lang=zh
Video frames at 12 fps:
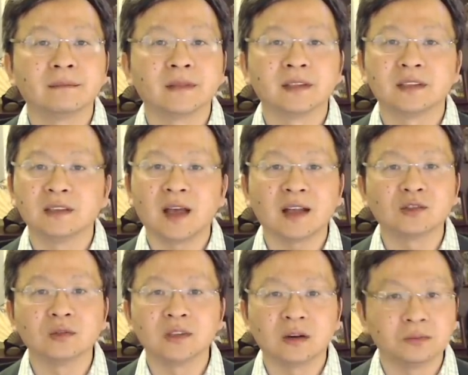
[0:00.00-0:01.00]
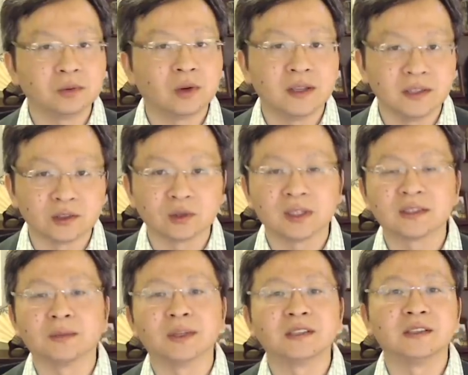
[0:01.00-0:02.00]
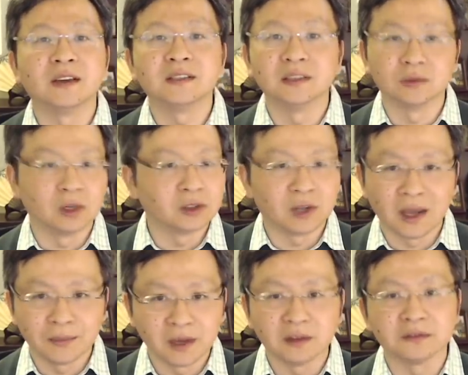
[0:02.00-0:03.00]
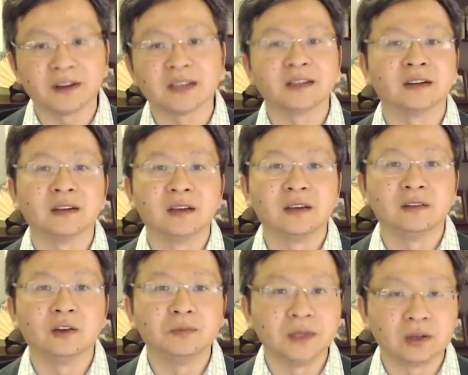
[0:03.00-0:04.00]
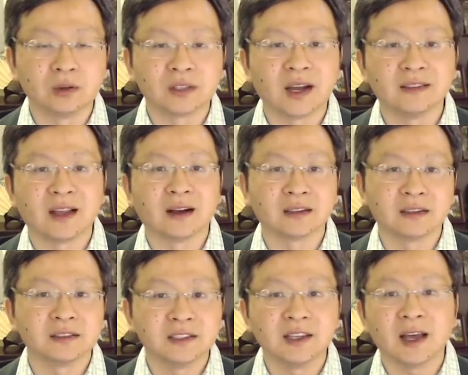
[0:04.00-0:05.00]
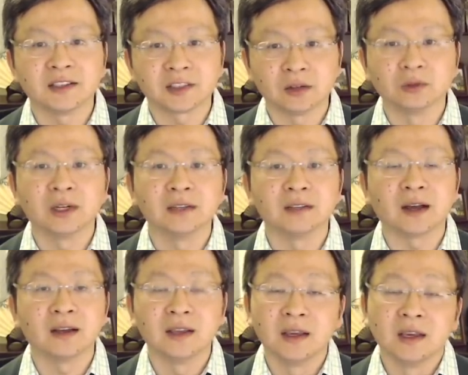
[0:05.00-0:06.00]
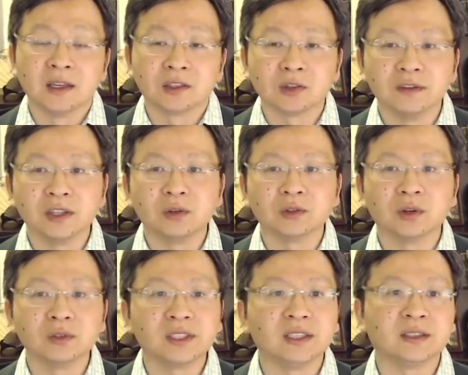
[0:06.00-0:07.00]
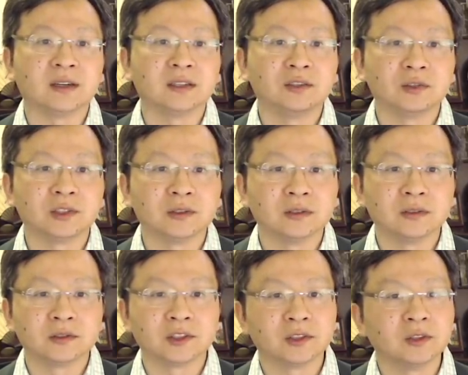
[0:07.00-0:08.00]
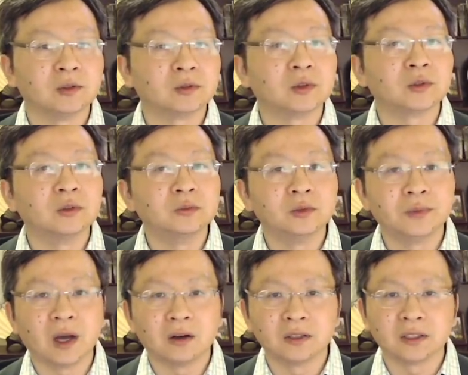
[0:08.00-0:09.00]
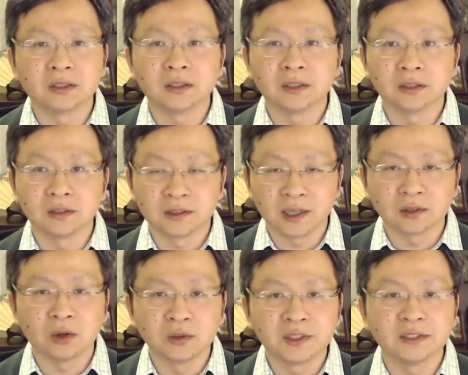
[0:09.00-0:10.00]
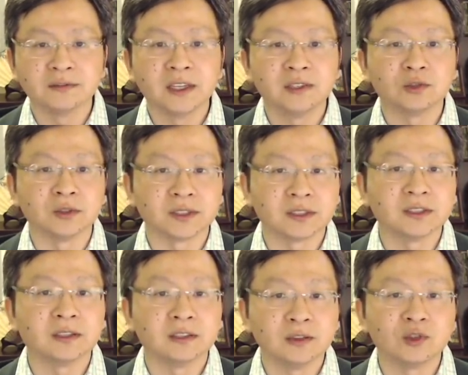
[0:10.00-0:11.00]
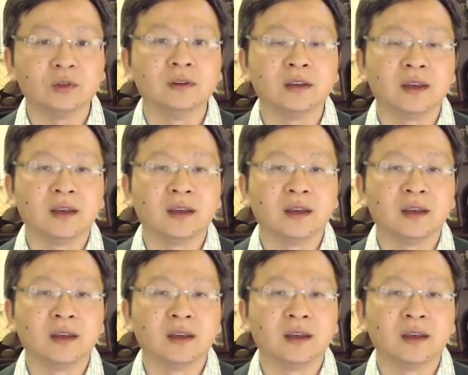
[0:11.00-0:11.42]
其他宗教，不管你说它怎么邪性，我都还没有发现有比共产党更依赖仇恨的。所谓共同体呢，就是持有共同目标和相同行为准则的人群，